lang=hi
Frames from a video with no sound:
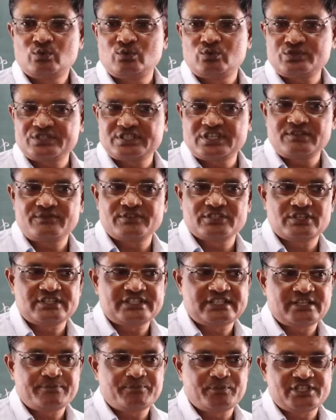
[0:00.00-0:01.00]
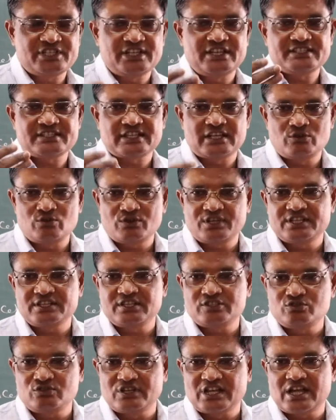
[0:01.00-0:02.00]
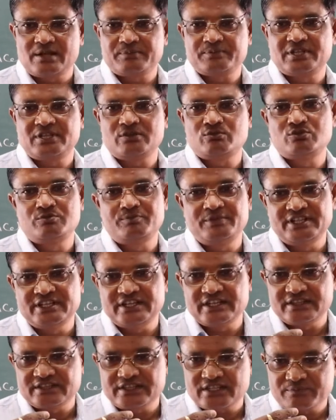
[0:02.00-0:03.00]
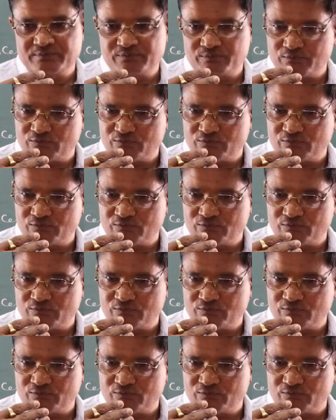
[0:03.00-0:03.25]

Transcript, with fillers: उसकी वजह से पिछले सालों के अंदर जो लाभ थे उनमें निरंतर